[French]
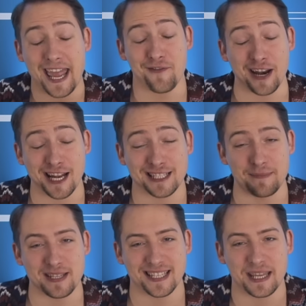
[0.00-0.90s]
Et voilà les
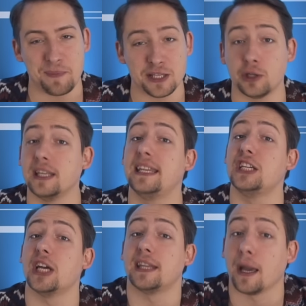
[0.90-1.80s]
amis, cet épisode est
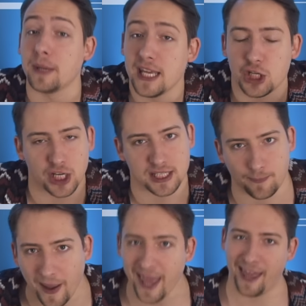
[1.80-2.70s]
déjà terminé.
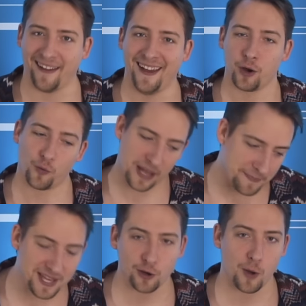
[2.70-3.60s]
J'espère qu'on a
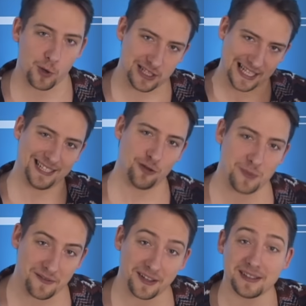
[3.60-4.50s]
bien commencé l'année
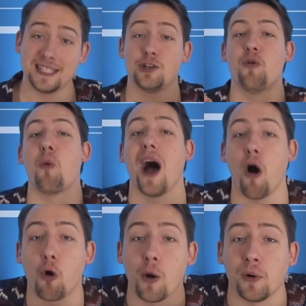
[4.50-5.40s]
2020. Dites-le moi
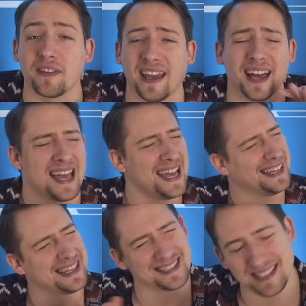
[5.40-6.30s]
en commentaire.
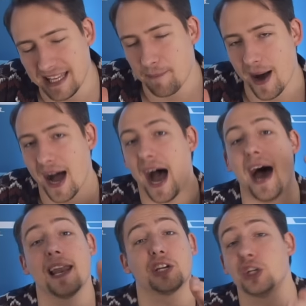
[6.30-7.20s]
N'hésitez pas
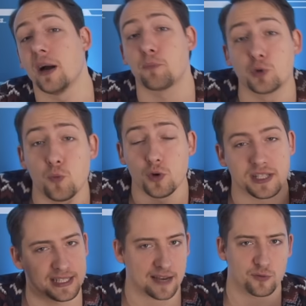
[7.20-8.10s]
à lâcher un pouce bleu
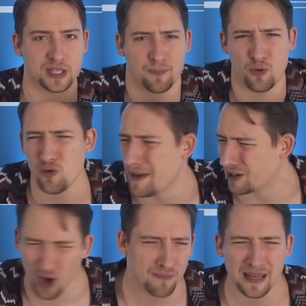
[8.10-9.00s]
si ça vous a plu, mais
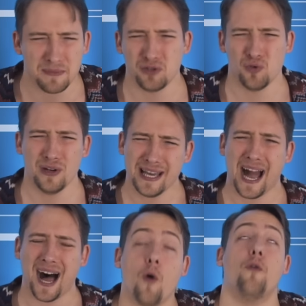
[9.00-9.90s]
comme d'habitude les
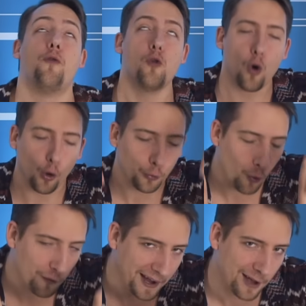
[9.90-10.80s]
gars, vous
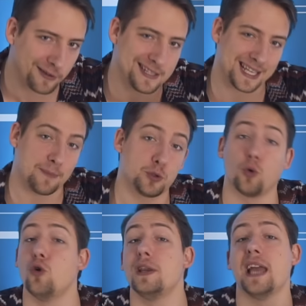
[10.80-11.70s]
retrouverez en
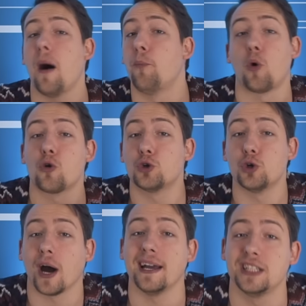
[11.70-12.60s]
description le lien pour le
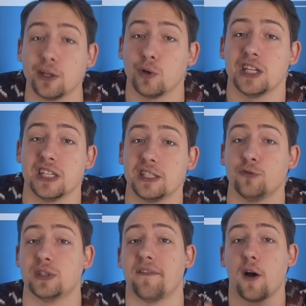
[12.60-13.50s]
jeu Red Shadow Legends si
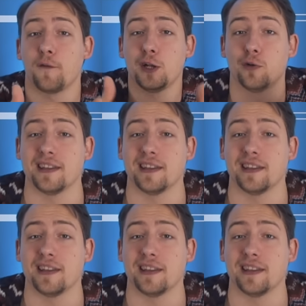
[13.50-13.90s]
vous avez envie de le